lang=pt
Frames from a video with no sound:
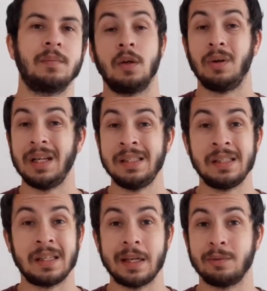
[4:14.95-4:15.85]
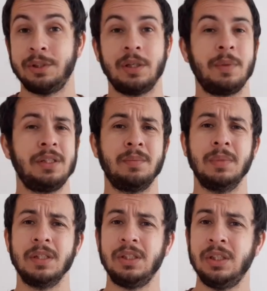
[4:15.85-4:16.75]
Eu nem sequer o chamei de
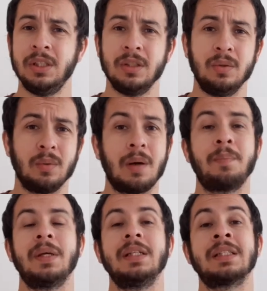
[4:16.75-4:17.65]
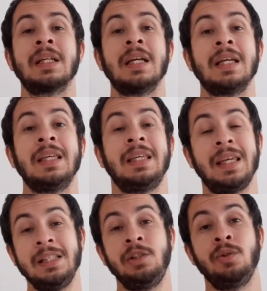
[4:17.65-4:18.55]
bandido, apenas
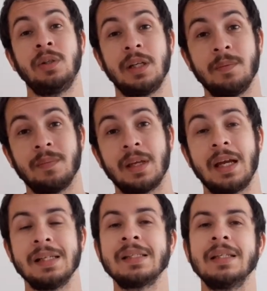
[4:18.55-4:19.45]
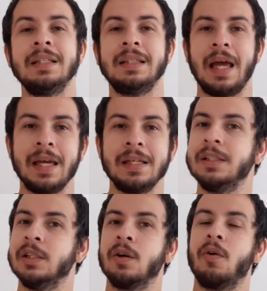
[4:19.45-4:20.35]
questionei essa ideia
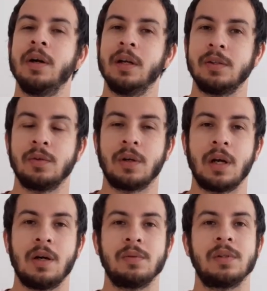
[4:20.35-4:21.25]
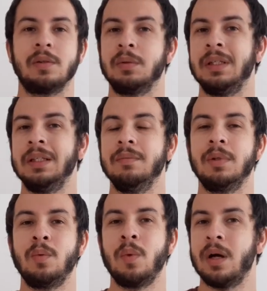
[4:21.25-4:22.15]
de herói nacional, sendo que
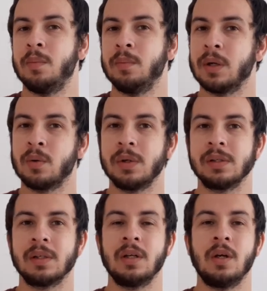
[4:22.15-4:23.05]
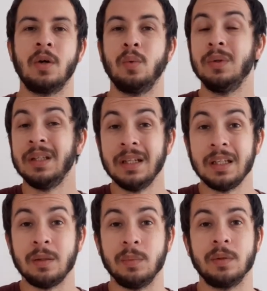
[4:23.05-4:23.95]
não é uma coisa
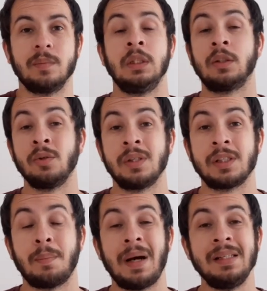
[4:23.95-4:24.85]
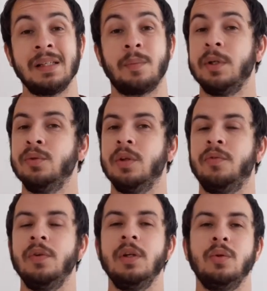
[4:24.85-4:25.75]
unânime. Então, ou seja, basicamente o
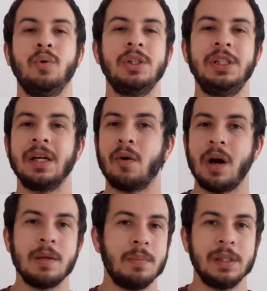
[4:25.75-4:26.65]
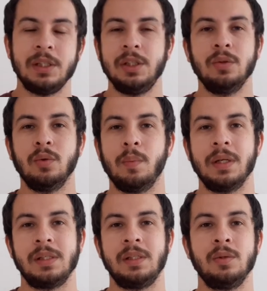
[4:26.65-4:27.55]
definidor de herói e bandido no
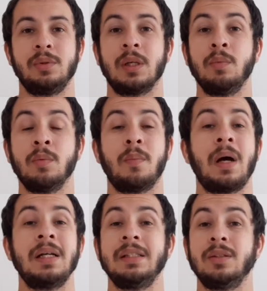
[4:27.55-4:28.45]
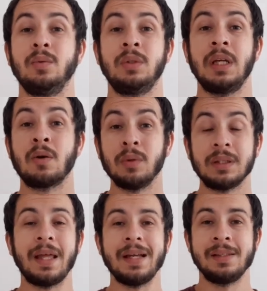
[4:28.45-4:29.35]
Brasil está muito mais no que
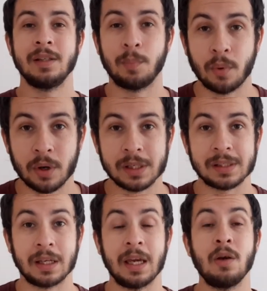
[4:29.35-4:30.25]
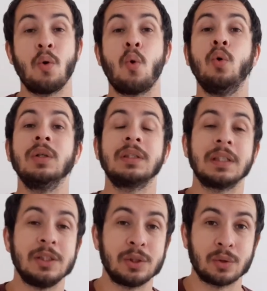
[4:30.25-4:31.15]
acontece depois, em quem
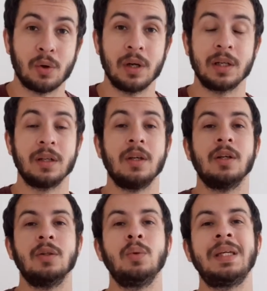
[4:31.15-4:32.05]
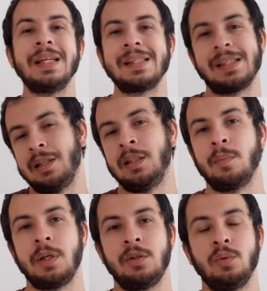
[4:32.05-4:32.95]
conta a história, do que
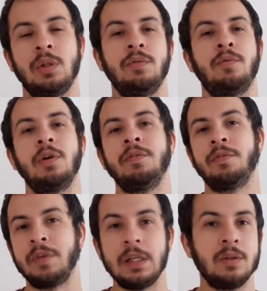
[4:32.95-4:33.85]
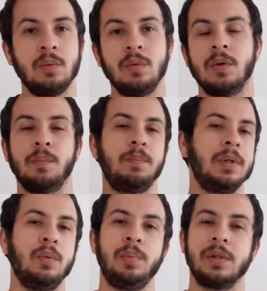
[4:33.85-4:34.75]
exatamente do que foi feito
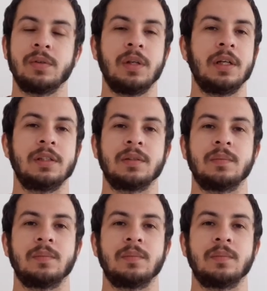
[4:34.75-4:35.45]
pelo personagem.